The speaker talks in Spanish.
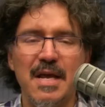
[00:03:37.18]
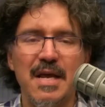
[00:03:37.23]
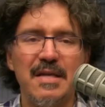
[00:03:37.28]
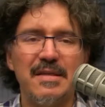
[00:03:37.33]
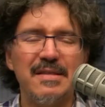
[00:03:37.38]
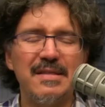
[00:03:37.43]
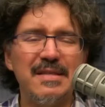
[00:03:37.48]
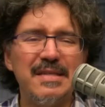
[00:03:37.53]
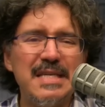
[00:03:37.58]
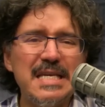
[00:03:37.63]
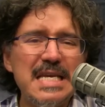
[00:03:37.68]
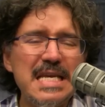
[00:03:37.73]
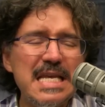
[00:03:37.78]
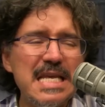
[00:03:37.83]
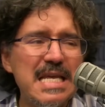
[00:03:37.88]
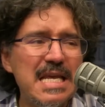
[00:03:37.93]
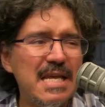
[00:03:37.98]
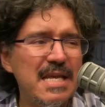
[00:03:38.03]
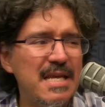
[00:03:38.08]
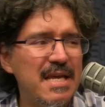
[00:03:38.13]

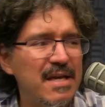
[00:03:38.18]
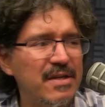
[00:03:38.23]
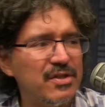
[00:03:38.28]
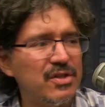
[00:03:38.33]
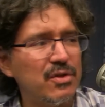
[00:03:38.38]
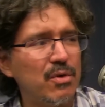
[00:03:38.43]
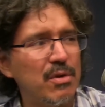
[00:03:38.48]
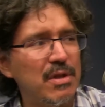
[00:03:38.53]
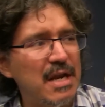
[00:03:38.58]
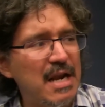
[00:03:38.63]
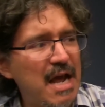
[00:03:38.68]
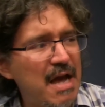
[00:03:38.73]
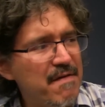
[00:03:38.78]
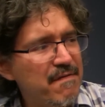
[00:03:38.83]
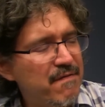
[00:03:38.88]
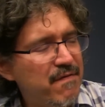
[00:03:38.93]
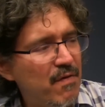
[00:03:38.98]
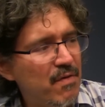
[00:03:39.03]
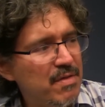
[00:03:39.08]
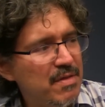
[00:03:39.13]
Sí, y esto del
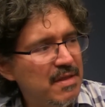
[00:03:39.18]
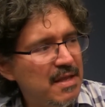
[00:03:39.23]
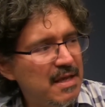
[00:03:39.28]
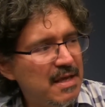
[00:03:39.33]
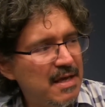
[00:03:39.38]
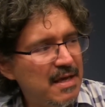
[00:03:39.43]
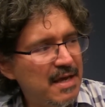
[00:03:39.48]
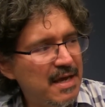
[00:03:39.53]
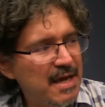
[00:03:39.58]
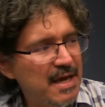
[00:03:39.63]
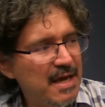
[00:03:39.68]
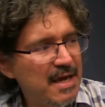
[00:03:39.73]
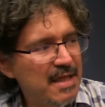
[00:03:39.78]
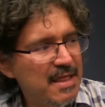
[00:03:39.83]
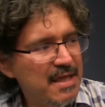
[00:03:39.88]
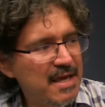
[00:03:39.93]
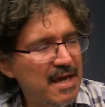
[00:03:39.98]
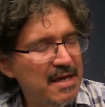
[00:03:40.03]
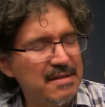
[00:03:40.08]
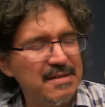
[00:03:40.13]
iPhone
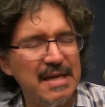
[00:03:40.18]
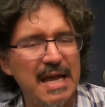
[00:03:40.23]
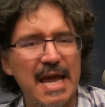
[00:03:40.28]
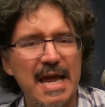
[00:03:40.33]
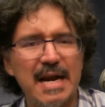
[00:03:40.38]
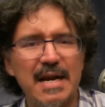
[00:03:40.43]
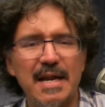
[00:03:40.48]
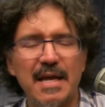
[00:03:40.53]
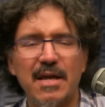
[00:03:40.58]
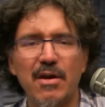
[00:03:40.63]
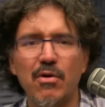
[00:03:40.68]
10R eh,